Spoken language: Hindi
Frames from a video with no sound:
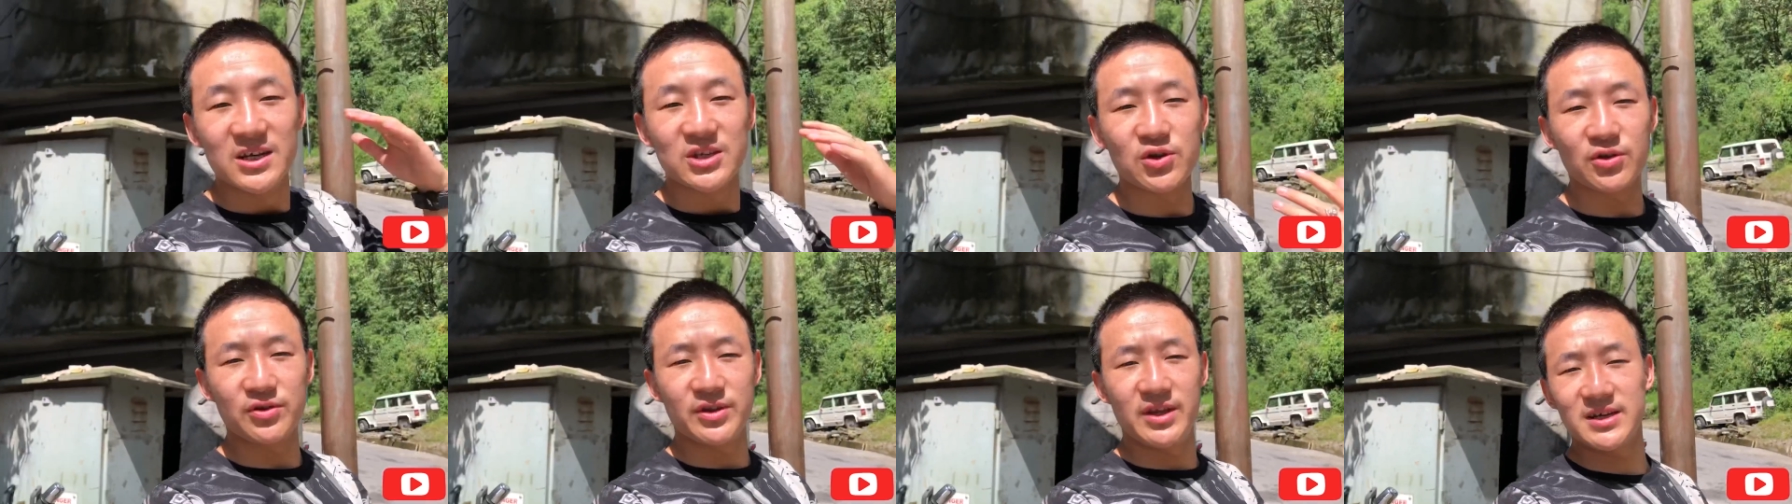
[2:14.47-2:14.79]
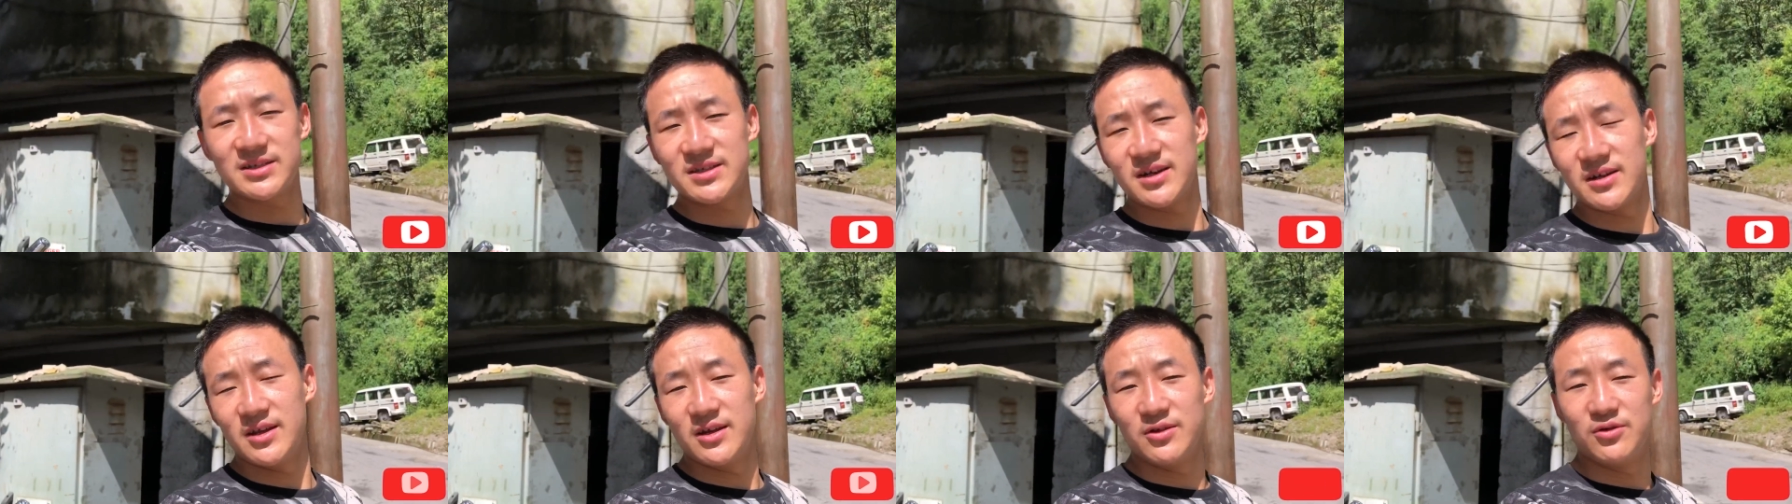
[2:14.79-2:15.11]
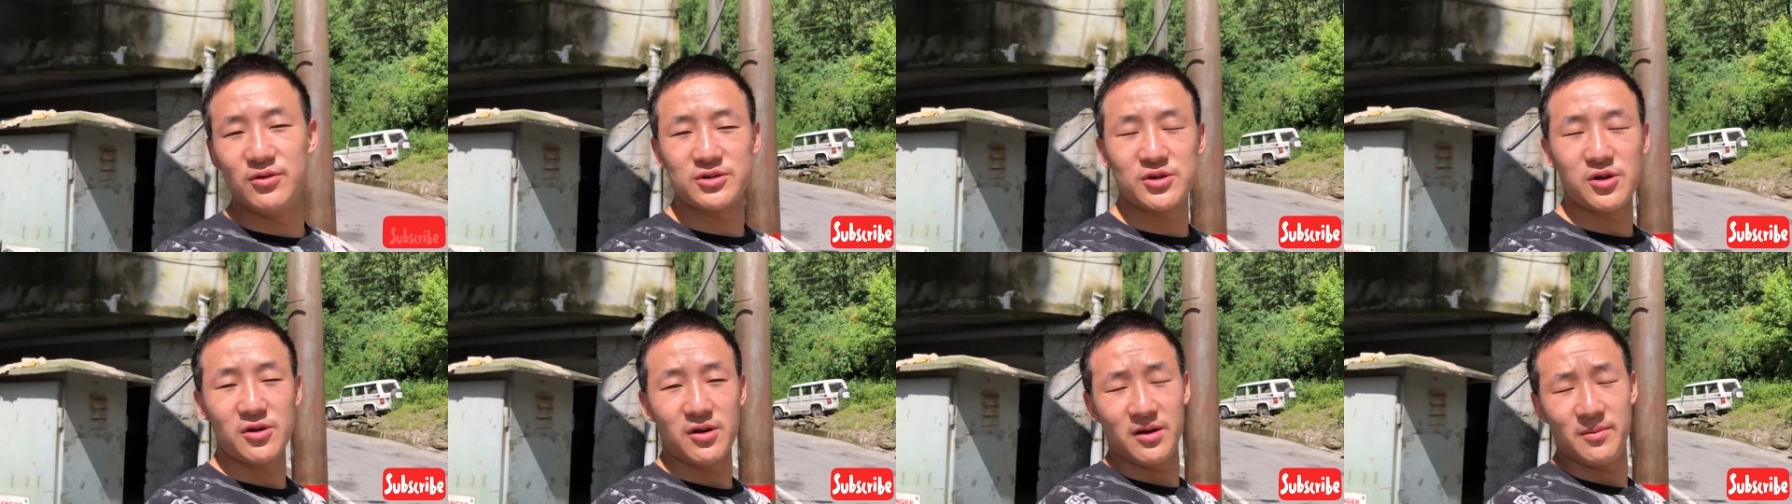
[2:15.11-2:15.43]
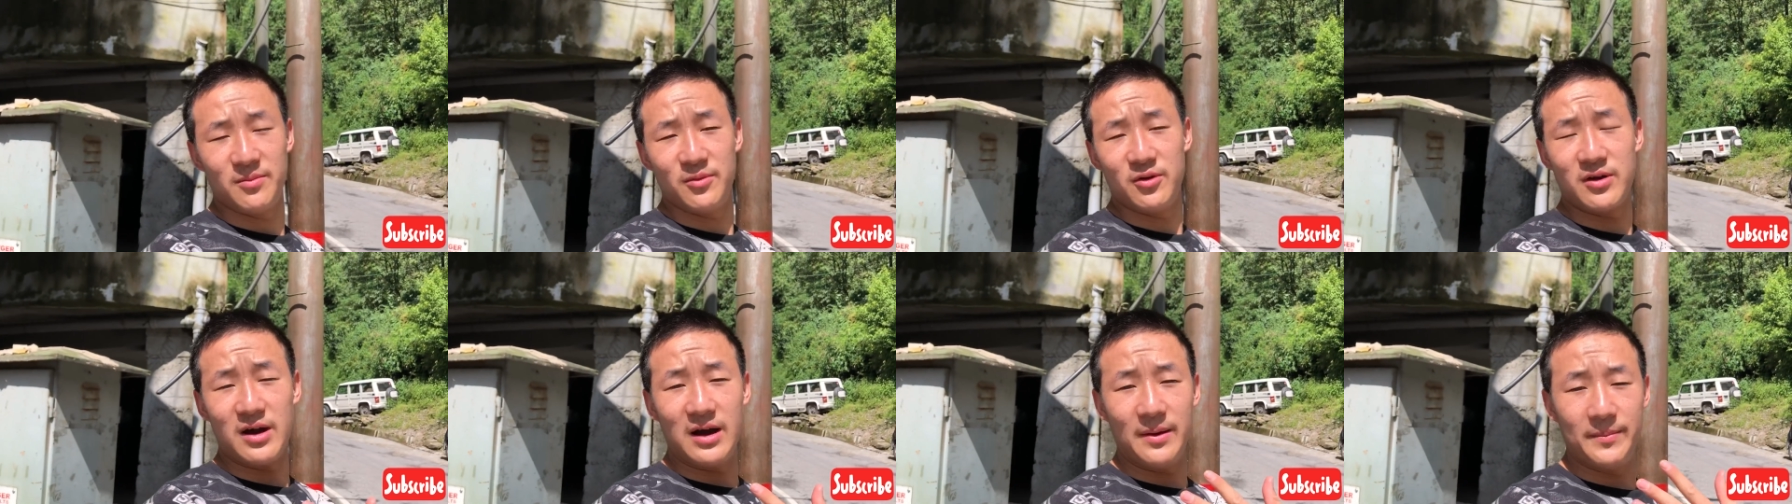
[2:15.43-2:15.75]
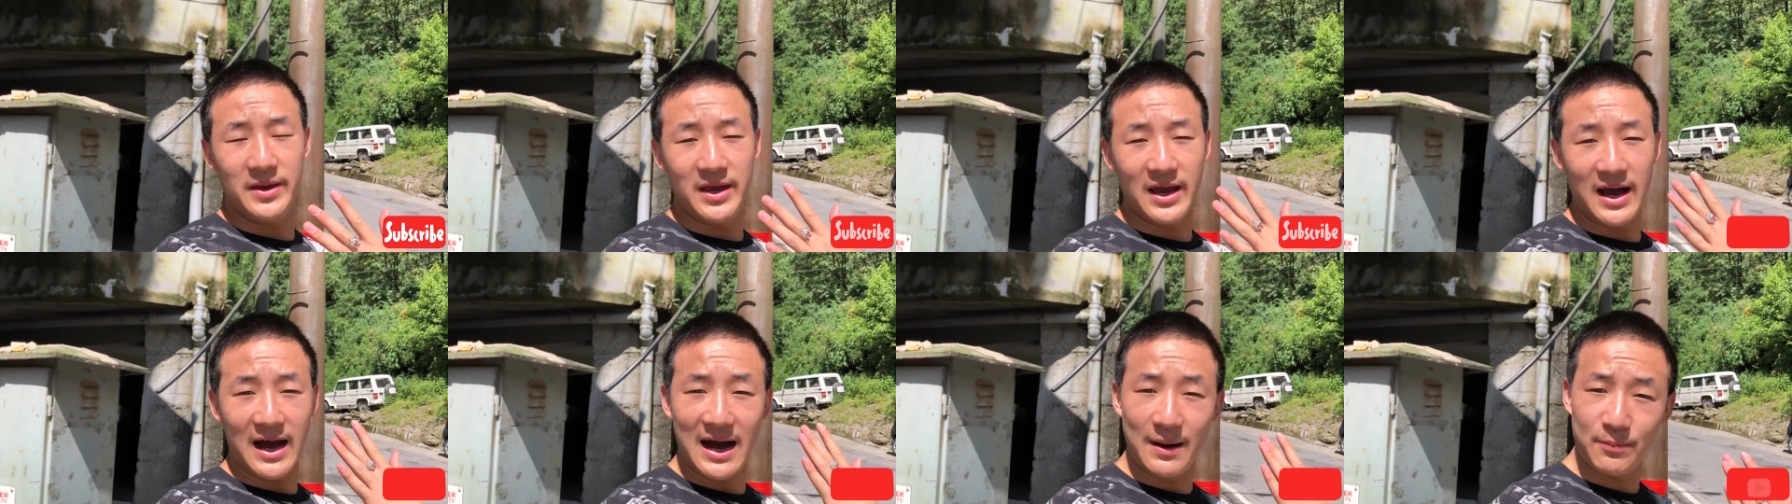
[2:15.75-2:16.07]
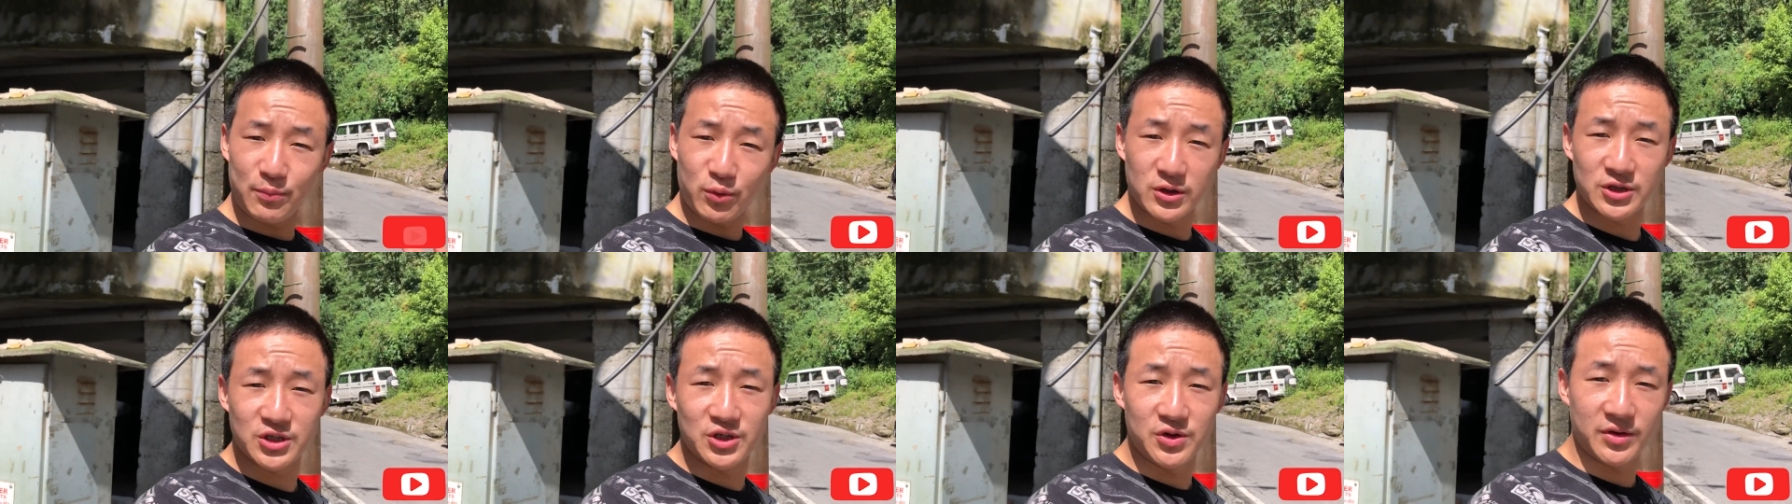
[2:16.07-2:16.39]
सो देख सकते हैं दोस्तों हम लोग अभी आ
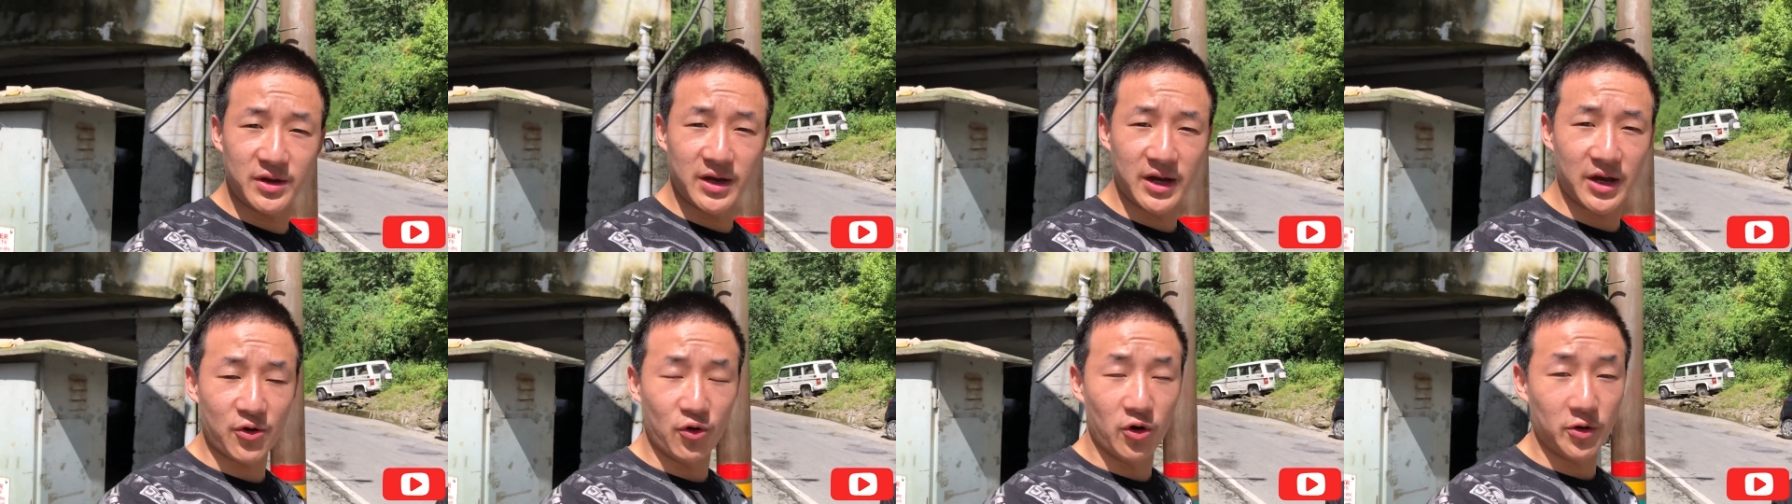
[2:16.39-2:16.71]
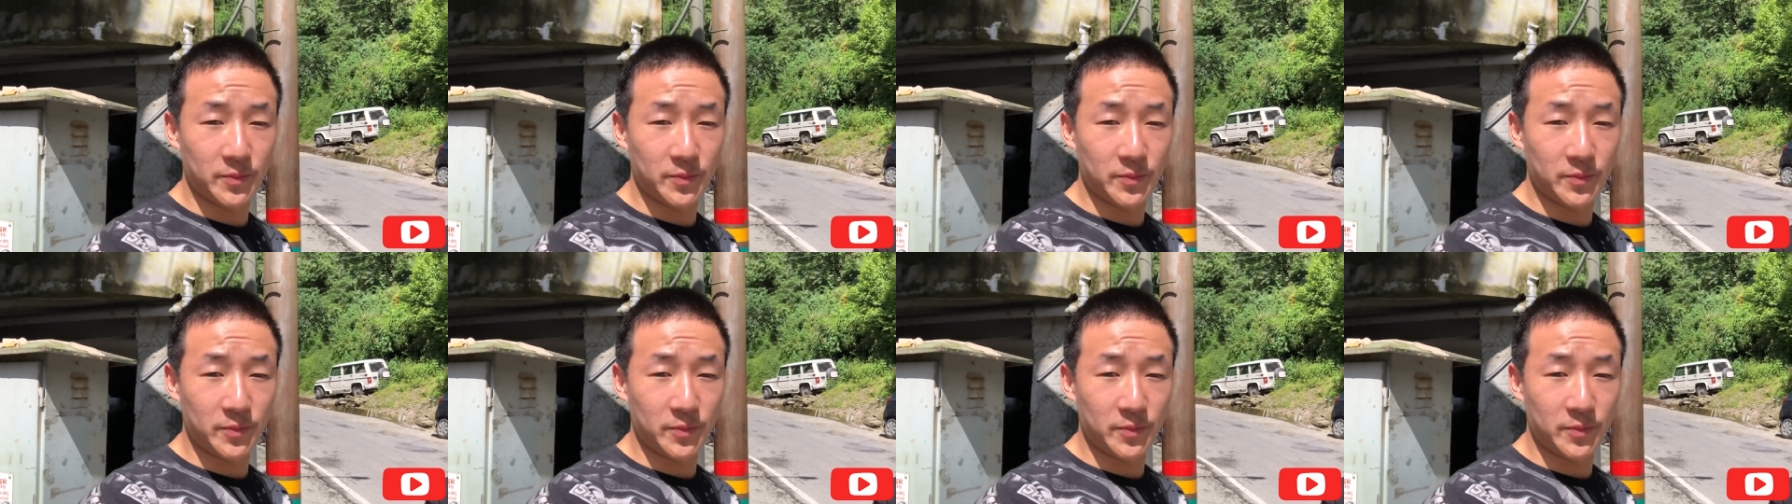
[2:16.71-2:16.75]
पहुँच चुके हैं रोड